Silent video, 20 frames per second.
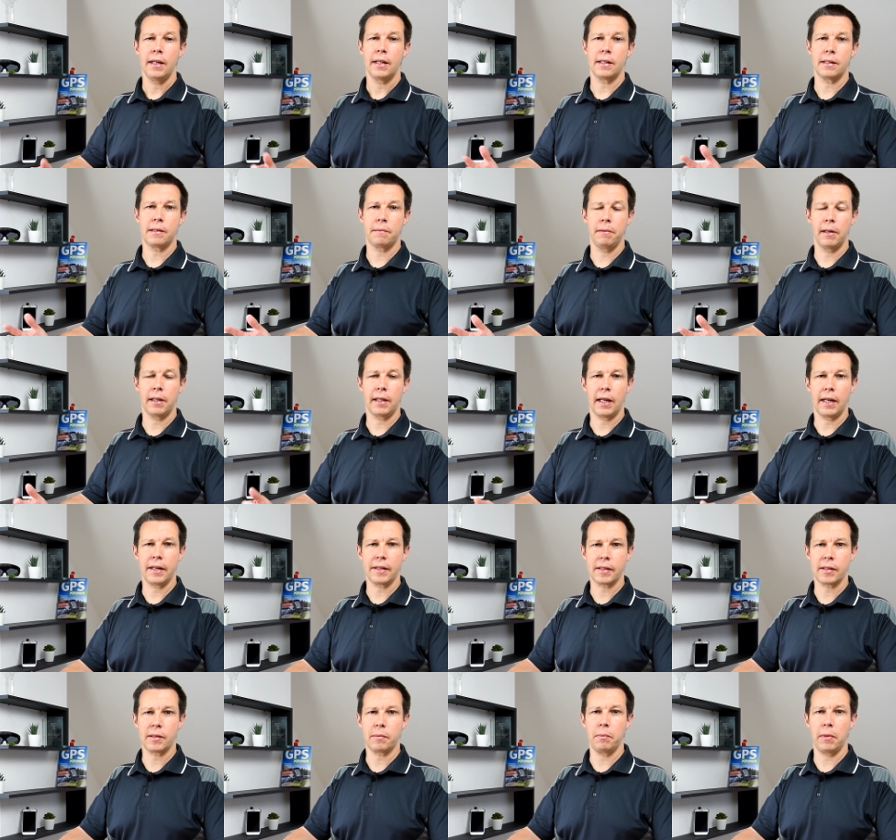Es wird
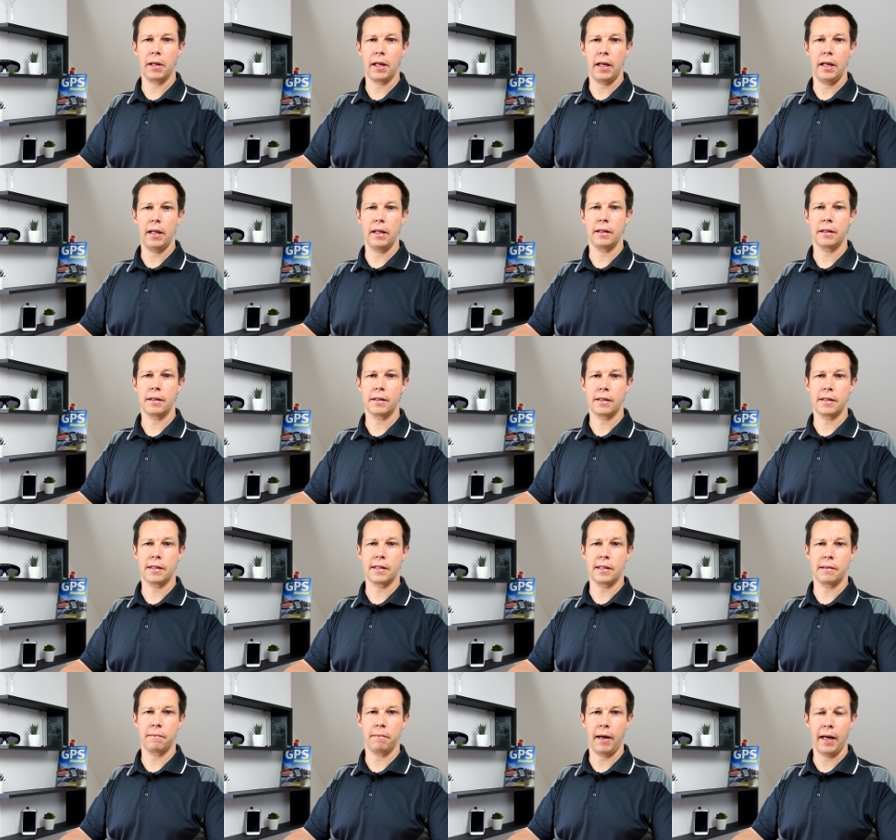erstmal
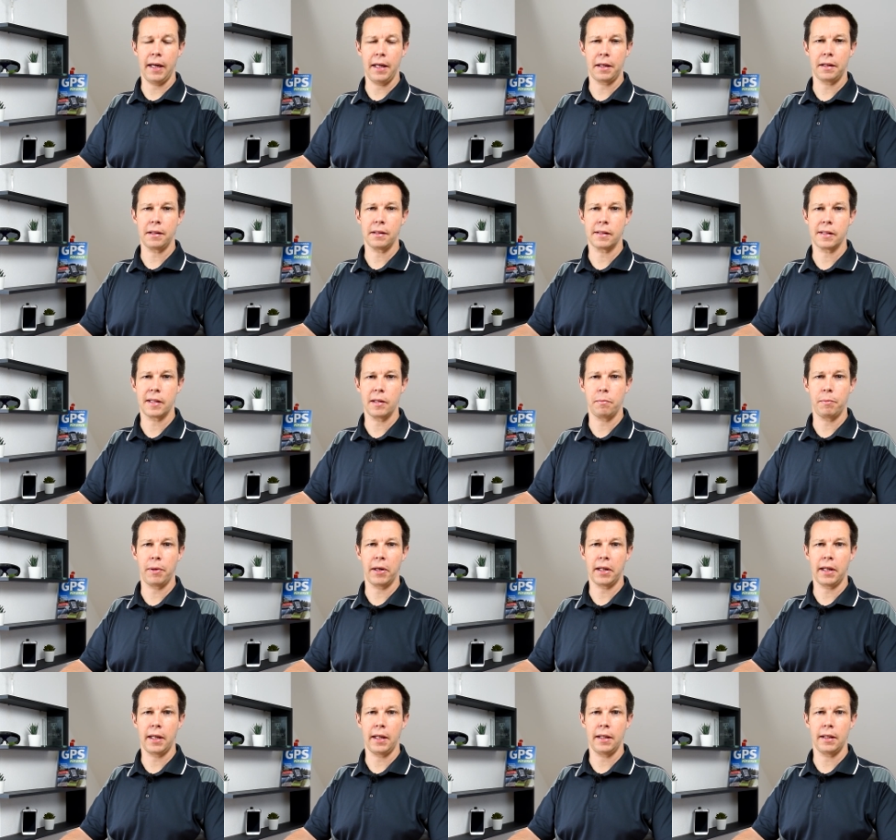zwei
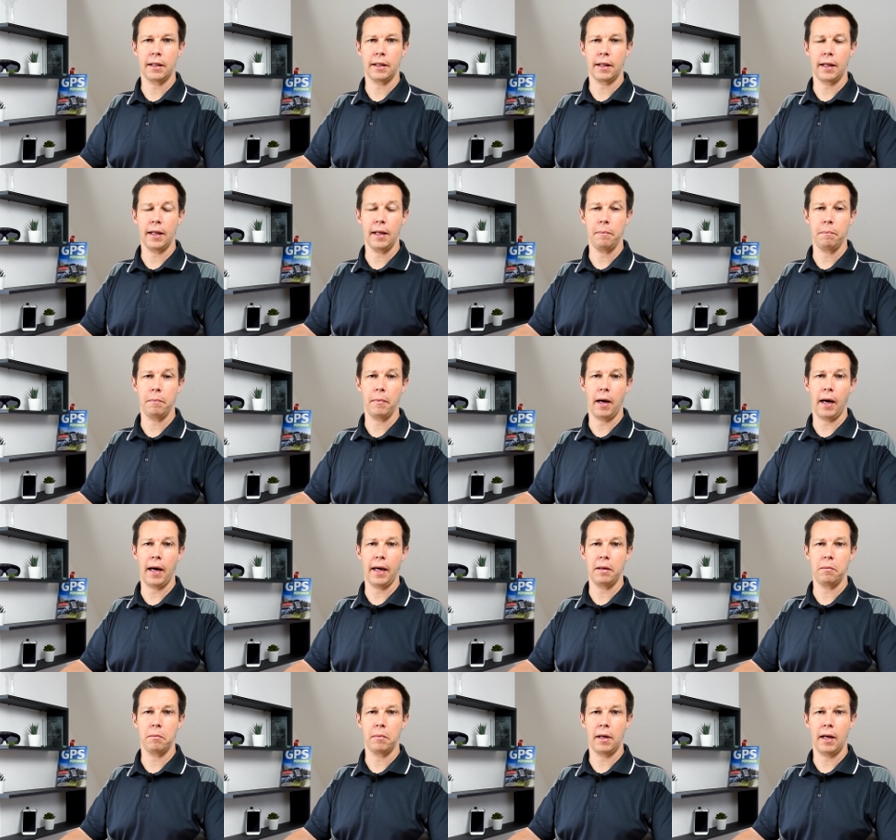Ritzelpakete geben,
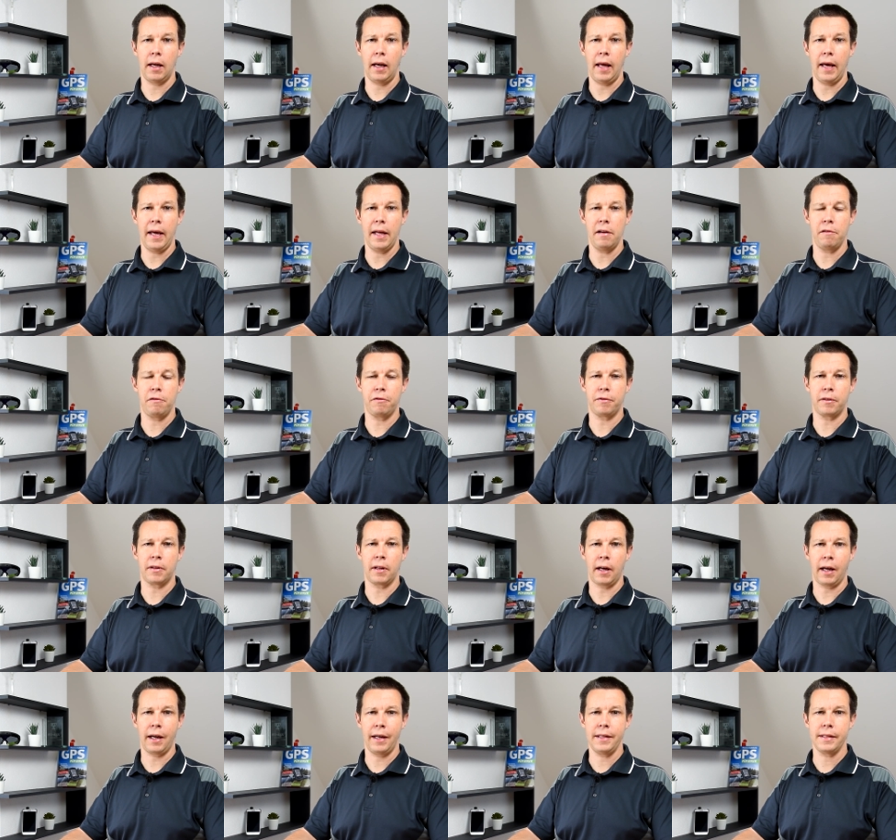einmal
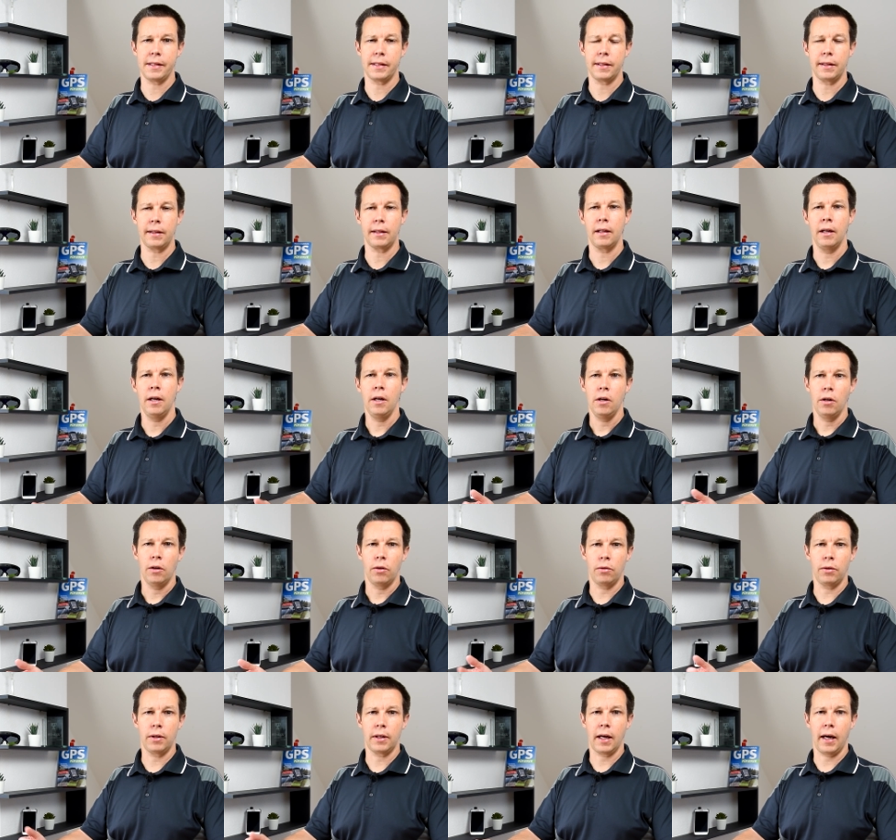1130
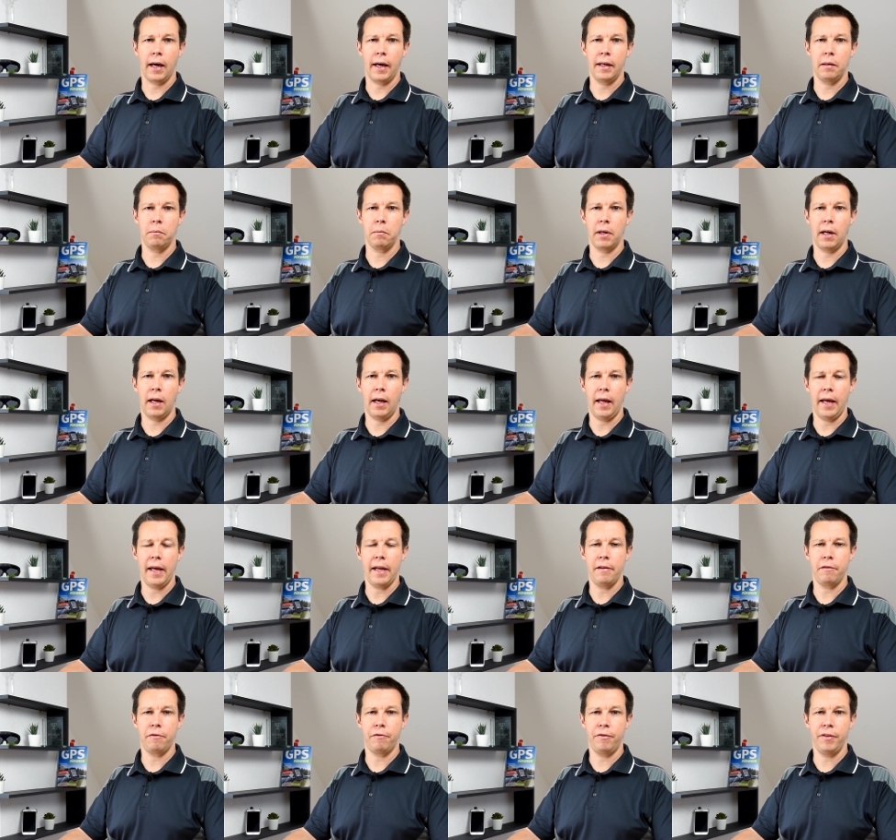und einmal
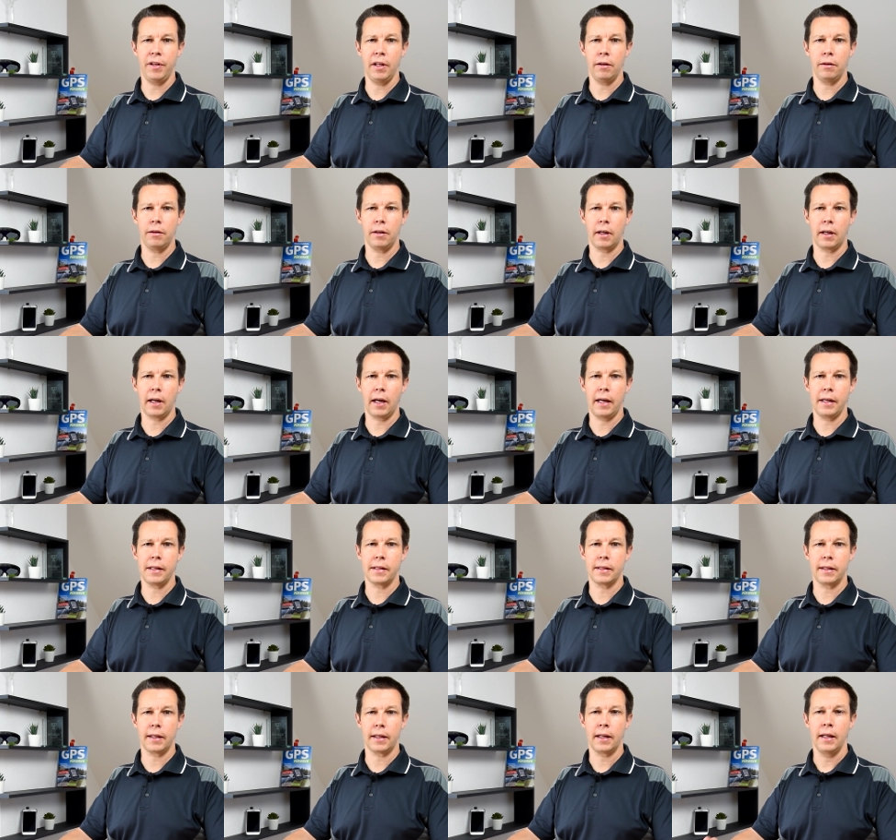
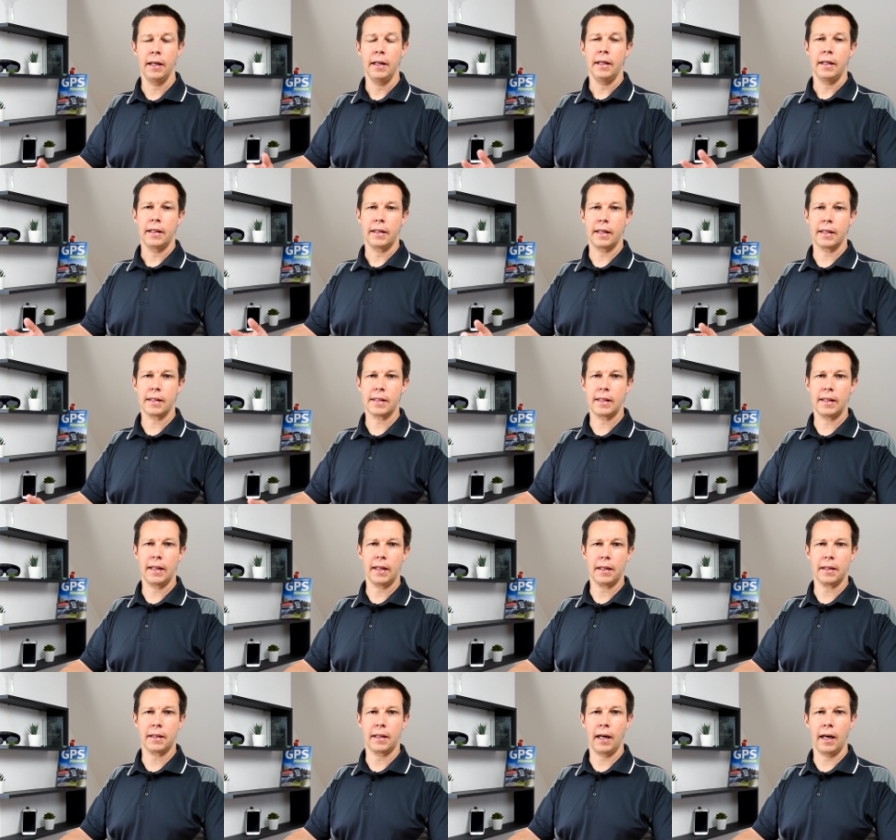L34. Das
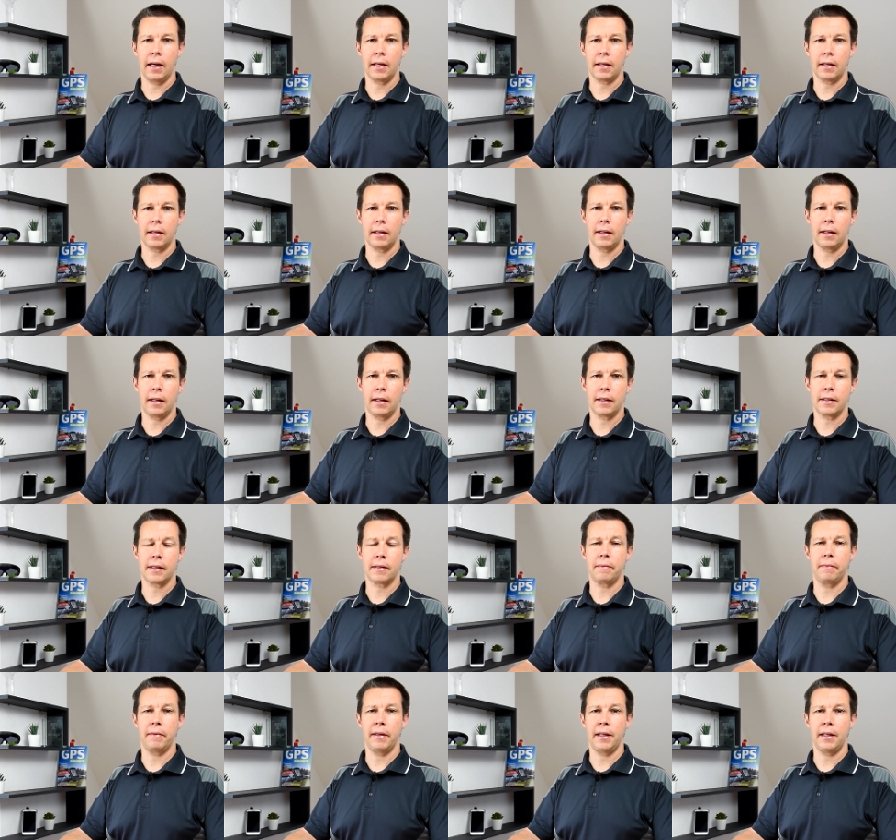liegt daran,
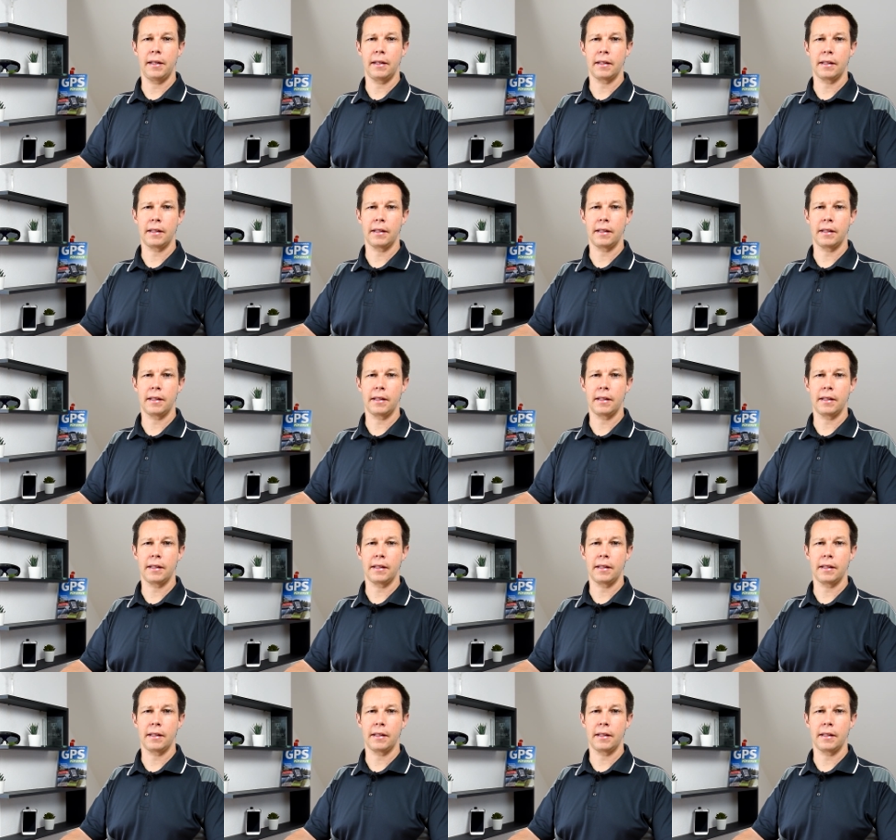dass wenn